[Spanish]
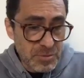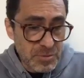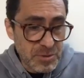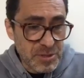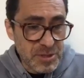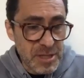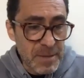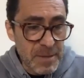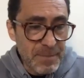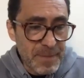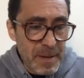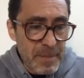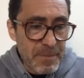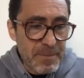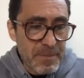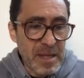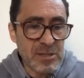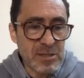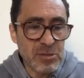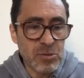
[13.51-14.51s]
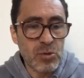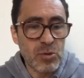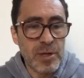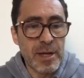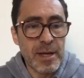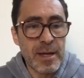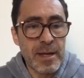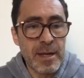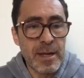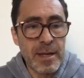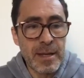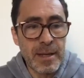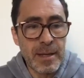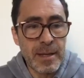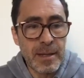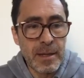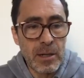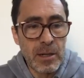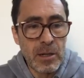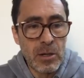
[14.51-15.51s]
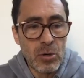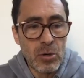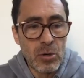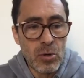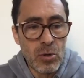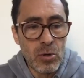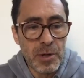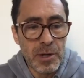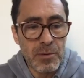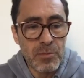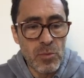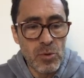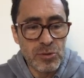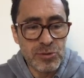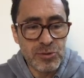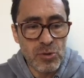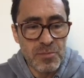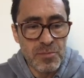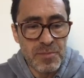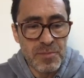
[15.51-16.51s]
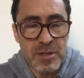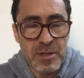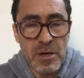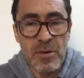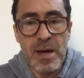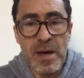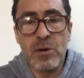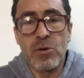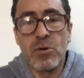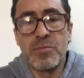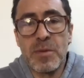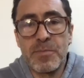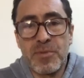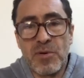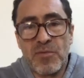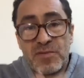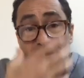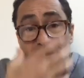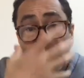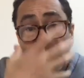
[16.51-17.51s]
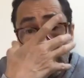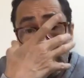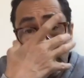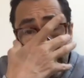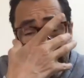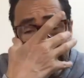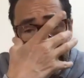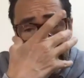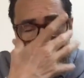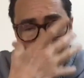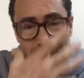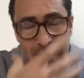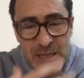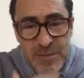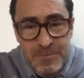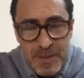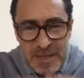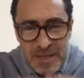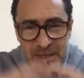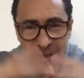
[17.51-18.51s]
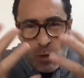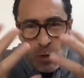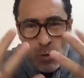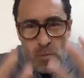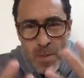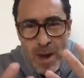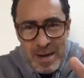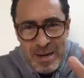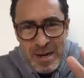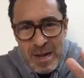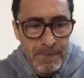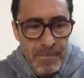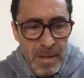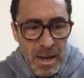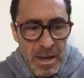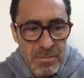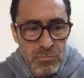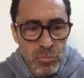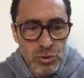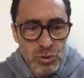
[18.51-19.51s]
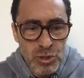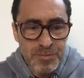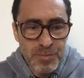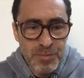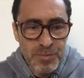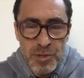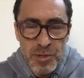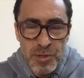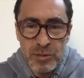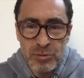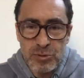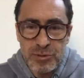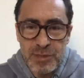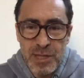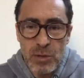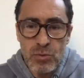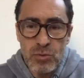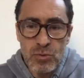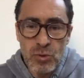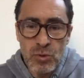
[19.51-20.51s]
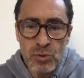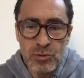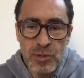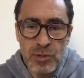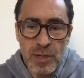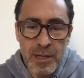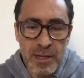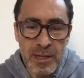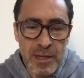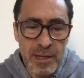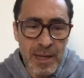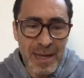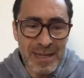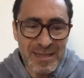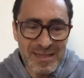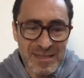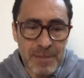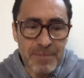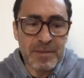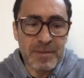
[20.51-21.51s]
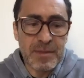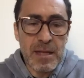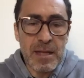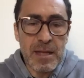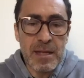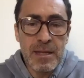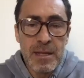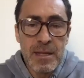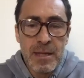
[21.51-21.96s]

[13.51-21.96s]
Siempre pienso que lo hermoso de mi trabajo, de mi profesión, es la experiencia humana. Hay muchos proyectos que uno eh, acepta